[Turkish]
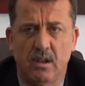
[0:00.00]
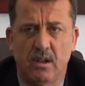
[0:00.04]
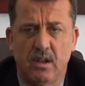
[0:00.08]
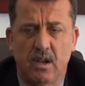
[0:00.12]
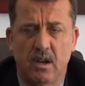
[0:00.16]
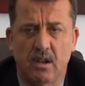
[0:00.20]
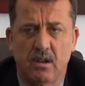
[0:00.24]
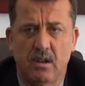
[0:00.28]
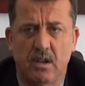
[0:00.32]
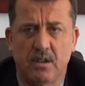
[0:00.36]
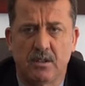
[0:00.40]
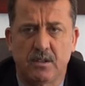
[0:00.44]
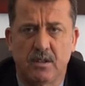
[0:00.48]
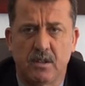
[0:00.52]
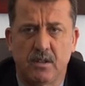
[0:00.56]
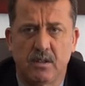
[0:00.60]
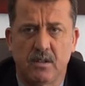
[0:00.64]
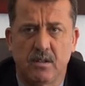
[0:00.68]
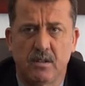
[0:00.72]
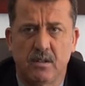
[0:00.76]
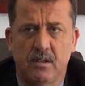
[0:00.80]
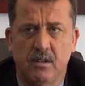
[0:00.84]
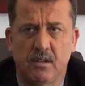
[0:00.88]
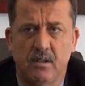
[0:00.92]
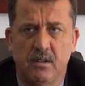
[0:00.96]
Yaklaşık
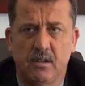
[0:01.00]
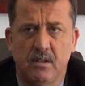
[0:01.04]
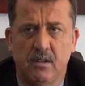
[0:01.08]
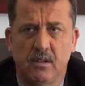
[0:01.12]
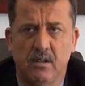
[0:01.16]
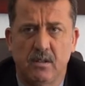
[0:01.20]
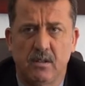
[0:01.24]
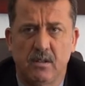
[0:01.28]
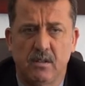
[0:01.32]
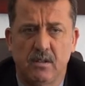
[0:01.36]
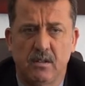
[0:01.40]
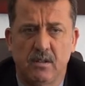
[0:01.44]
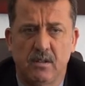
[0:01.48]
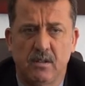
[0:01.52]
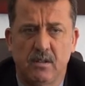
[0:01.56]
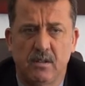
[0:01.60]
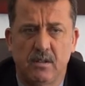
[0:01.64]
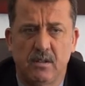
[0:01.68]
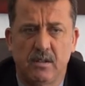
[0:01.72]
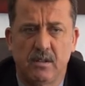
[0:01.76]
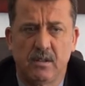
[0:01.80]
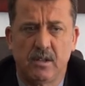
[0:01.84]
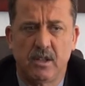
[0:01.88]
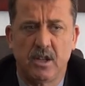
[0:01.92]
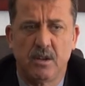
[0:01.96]

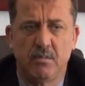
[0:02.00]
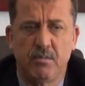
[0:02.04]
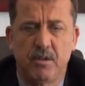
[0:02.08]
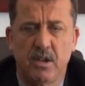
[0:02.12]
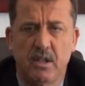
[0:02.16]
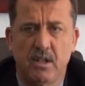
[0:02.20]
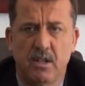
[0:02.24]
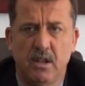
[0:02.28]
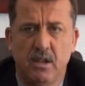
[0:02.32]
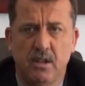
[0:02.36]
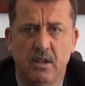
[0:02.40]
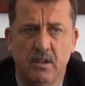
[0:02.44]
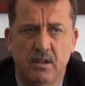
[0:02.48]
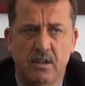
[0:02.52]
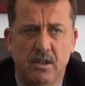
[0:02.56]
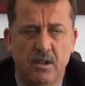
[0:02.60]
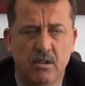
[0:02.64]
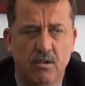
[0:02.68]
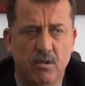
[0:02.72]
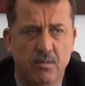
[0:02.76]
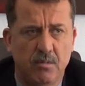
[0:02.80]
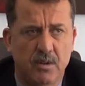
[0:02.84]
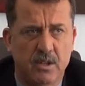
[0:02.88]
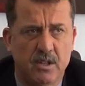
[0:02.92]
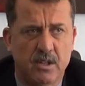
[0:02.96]
e, 27
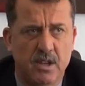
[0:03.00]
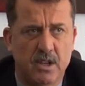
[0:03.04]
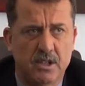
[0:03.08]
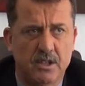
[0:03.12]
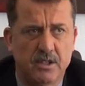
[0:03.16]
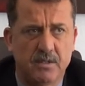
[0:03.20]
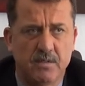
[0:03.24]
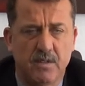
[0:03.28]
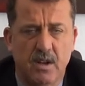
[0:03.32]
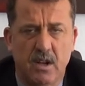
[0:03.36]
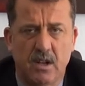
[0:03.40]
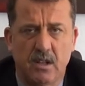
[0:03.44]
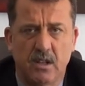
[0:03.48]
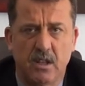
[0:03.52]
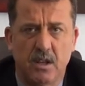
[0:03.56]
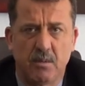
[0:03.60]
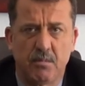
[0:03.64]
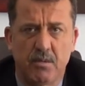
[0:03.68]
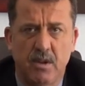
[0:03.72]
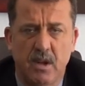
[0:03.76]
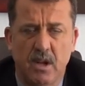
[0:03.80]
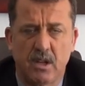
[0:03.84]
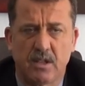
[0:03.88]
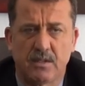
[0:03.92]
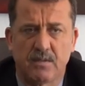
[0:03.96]
kilometre
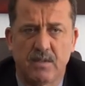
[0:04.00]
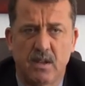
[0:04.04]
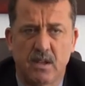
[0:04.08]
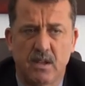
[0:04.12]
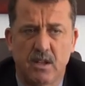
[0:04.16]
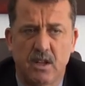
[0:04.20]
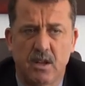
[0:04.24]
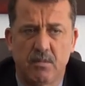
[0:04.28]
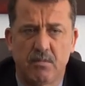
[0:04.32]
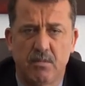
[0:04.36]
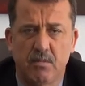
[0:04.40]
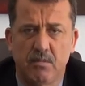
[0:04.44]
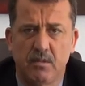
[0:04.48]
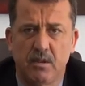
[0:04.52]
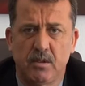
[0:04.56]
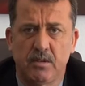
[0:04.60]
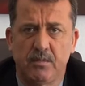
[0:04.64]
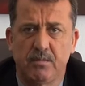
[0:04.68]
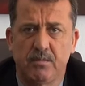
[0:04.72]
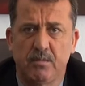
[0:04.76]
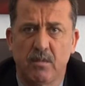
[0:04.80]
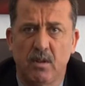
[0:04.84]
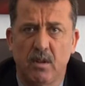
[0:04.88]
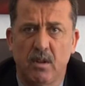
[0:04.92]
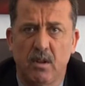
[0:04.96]
civarında bir asfalt yapımı,
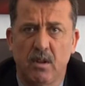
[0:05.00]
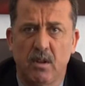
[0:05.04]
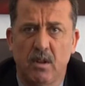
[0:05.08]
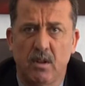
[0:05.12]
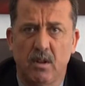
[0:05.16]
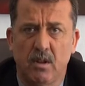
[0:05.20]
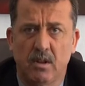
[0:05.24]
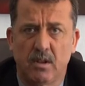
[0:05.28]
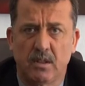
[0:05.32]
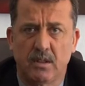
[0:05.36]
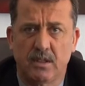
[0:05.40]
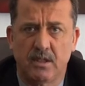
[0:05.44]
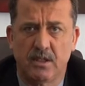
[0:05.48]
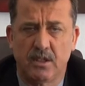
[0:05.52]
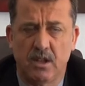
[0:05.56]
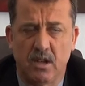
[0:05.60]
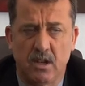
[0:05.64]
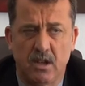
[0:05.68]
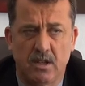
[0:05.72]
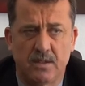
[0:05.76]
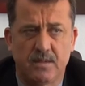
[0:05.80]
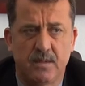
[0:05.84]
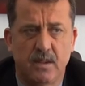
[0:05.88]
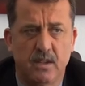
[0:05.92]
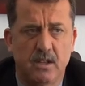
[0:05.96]

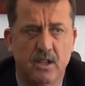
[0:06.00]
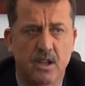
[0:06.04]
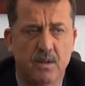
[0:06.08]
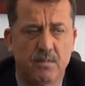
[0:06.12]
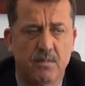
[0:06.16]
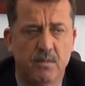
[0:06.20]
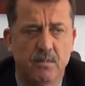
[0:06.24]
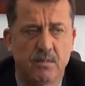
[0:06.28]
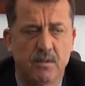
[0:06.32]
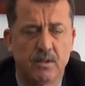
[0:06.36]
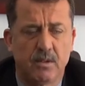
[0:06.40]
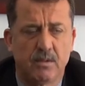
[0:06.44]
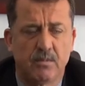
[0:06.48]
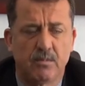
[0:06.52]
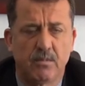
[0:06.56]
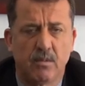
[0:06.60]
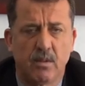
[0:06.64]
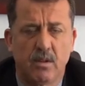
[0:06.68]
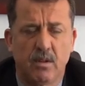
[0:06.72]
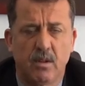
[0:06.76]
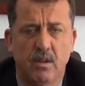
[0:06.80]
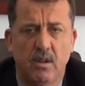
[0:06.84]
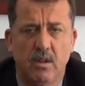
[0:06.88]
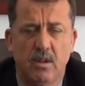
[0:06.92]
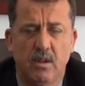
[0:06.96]
sıcak asfalt yapımı,
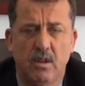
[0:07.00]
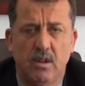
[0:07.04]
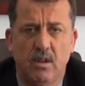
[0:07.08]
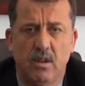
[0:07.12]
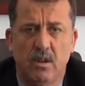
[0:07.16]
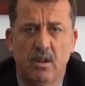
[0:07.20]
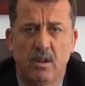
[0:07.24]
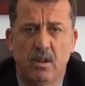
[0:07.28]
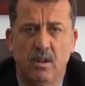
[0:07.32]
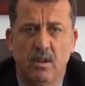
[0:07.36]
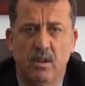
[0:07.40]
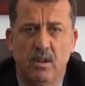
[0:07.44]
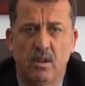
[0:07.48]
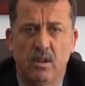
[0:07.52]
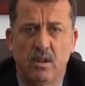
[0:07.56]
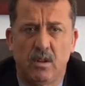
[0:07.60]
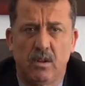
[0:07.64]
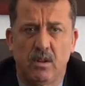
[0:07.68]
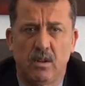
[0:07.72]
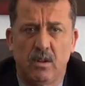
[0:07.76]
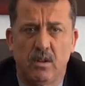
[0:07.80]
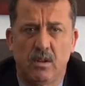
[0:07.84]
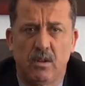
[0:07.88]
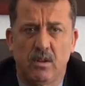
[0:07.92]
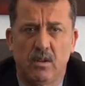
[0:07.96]

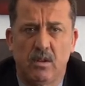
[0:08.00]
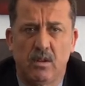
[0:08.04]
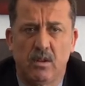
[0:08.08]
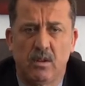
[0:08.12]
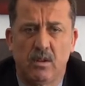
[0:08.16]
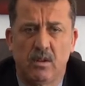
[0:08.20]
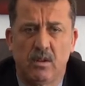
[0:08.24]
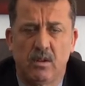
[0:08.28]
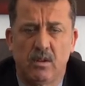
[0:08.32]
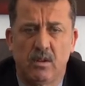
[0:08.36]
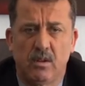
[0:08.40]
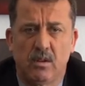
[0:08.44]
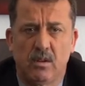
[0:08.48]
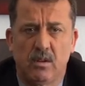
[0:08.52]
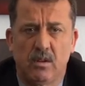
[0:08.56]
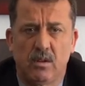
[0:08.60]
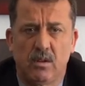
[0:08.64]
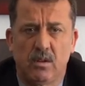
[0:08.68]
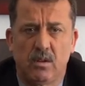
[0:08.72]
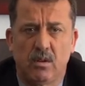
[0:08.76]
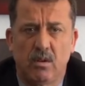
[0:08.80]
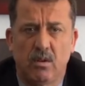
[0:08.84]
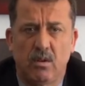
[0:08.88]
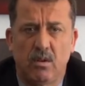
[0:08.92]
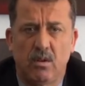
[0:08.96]
e,
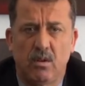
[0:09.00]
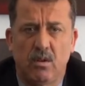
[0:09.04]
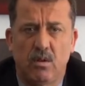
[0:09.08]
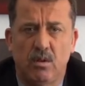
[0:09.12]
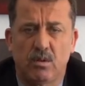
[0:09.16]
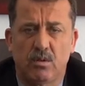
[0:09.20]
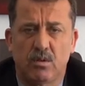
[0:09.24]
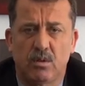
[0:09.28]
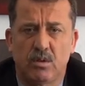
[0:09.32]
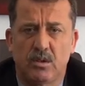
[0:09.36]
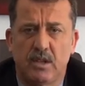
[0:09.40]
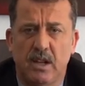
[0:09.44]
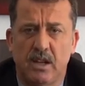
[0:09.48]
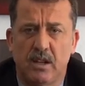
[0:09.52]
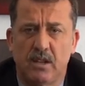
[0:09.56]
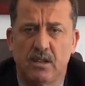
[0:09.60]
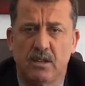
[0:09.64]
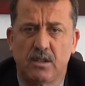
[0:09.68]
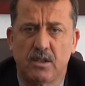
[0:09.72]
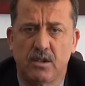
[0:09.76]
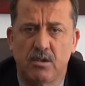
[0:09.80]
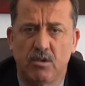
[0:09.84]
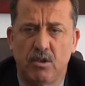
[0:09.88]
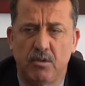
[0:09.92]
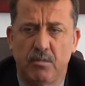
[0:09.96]

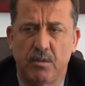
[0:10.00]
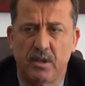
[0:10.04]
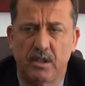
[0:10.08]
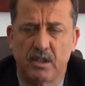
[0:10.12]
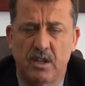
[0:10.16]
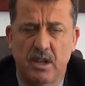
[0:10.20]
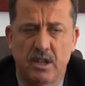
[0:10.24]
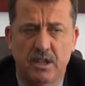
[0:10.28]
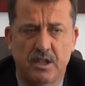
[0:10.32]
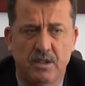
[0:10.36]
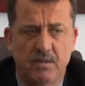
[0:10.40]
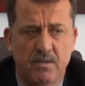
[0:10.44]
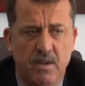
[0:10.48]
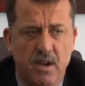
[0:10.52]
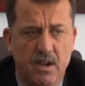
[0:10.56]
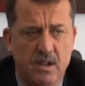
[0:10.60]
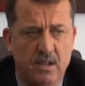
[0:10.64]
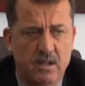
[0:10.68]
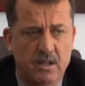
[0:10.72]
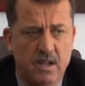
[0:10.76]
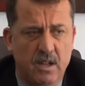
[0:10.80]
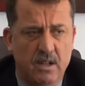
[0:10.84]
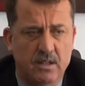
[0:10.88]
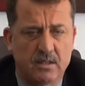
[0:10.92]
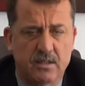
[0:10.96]
38 kilometre
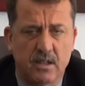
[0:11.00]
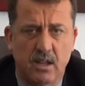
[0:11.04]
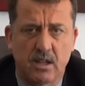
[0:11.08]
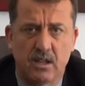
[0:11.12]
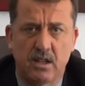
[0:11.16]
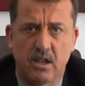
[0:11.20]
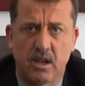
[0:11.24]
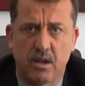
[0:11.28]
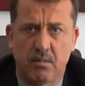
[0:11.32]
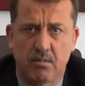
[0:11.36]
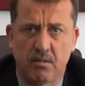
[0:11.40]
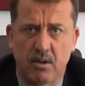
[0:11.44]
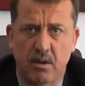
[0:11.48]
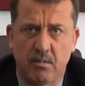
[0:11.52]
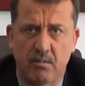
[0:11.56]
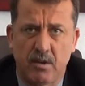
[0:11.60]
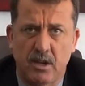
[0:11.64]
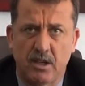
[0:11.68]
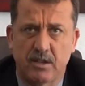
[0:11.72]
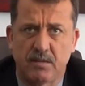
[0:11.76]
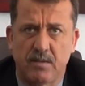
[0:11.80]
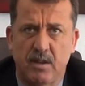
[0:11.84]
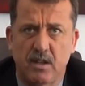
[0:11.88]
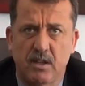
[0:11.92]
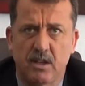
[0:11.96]
civarında sati kıplama
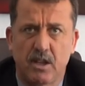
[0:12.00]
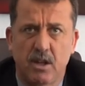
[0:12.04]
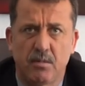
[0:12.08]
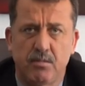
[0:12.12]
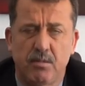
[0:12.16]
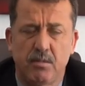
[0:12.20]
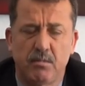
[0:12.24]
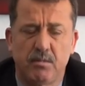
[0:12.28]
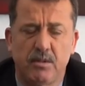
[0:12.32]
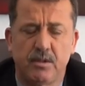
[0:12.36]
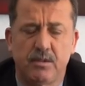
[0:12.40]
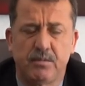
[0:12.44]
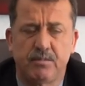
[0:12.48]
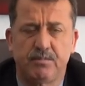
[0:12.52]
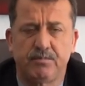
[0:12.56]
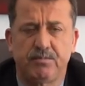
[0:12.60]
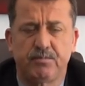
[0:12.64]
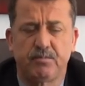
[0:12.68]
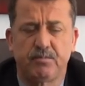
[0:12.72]
asfalt yapımı,